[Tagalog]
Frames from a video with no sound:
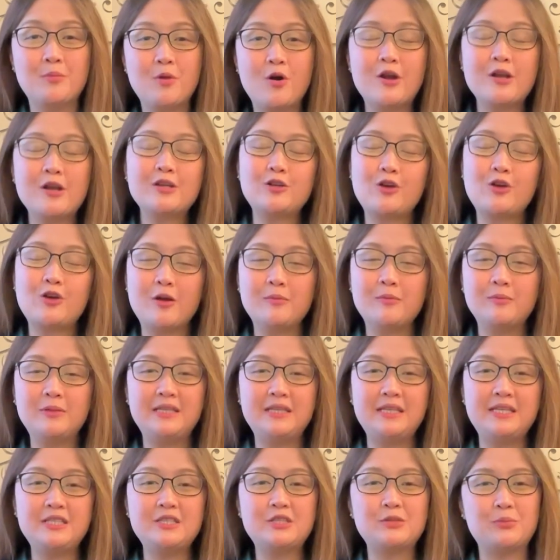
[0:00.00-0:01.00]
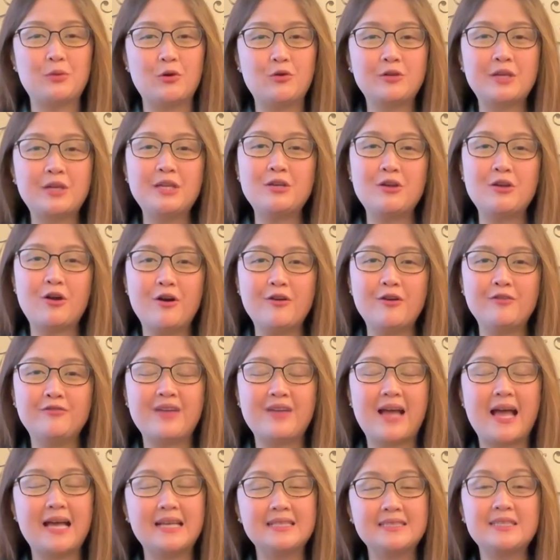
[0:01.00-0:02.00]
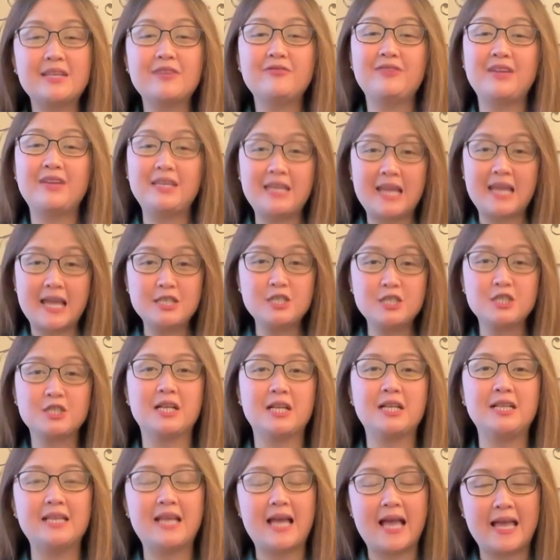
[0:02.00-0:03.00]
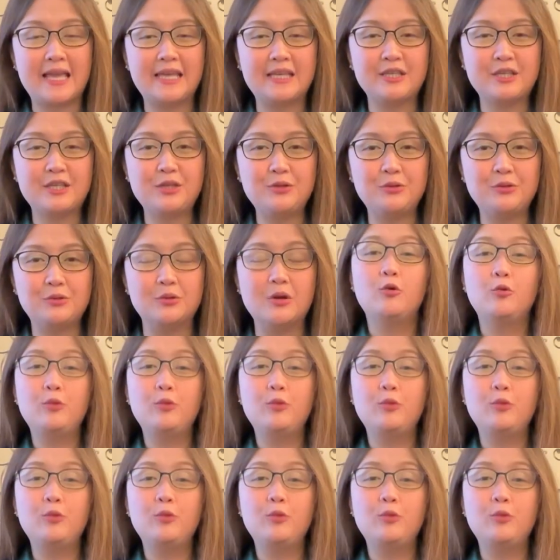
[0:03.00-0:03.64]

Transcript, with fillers: more commonly spoken of as the financial IQ.